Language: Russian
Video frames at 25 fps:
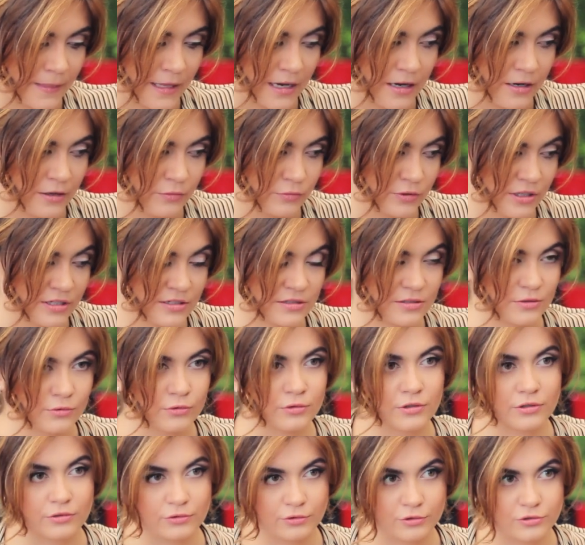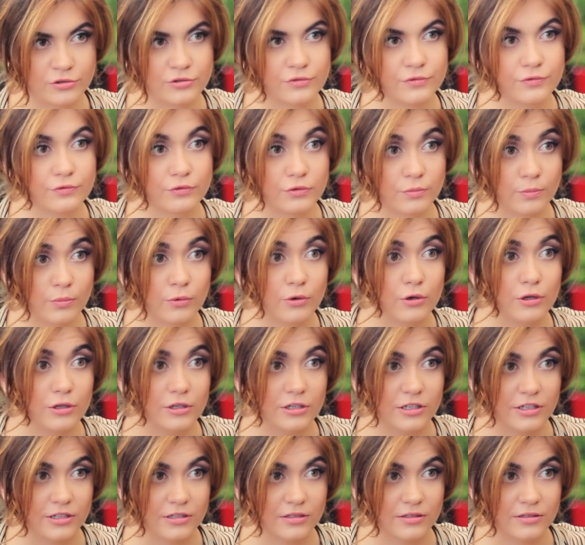А у нас город очень
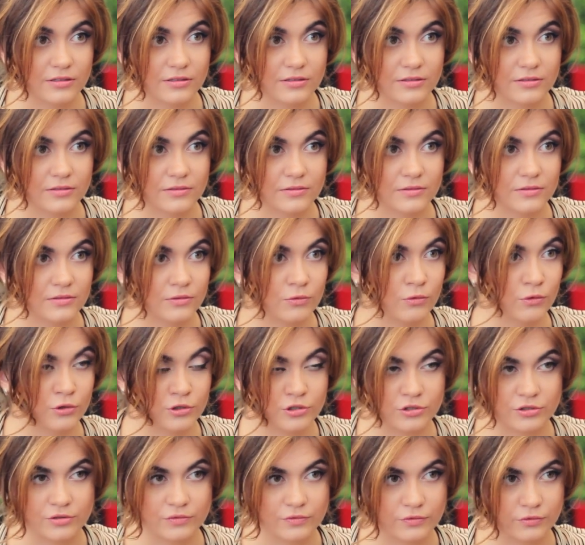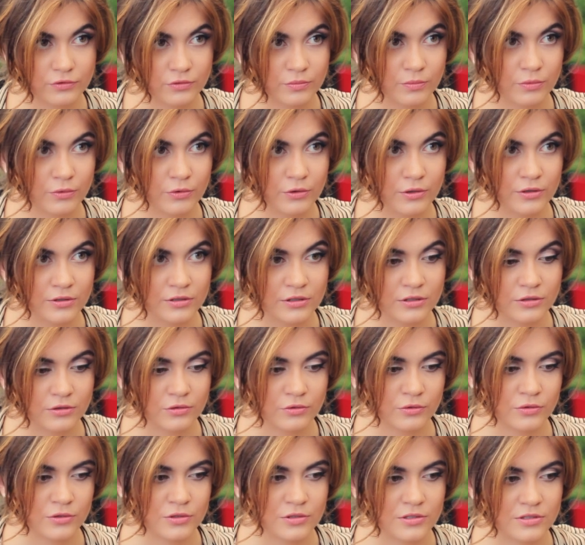футбольный, очень футбольный.
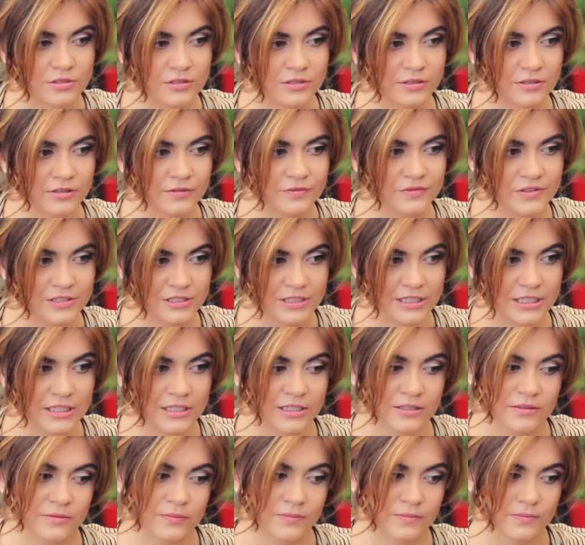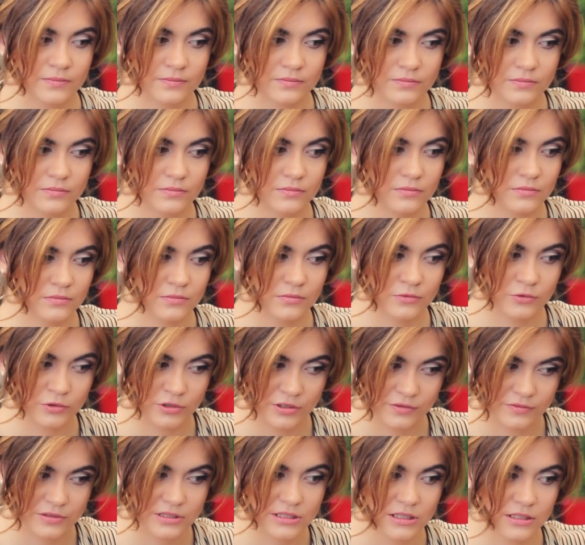То есть э, все, ну
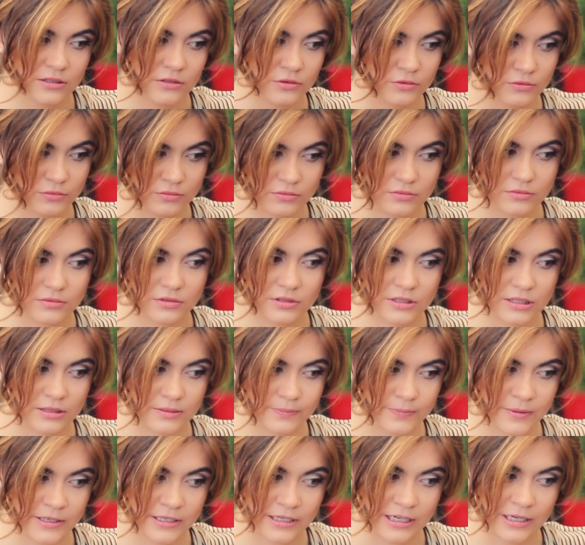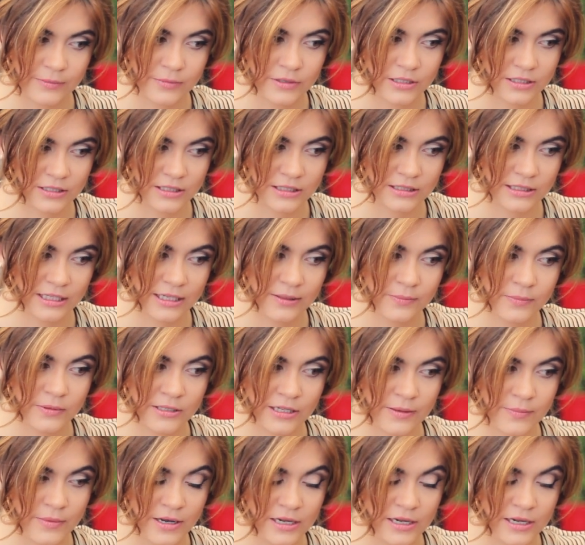не все, но, по крайней мере, когда я была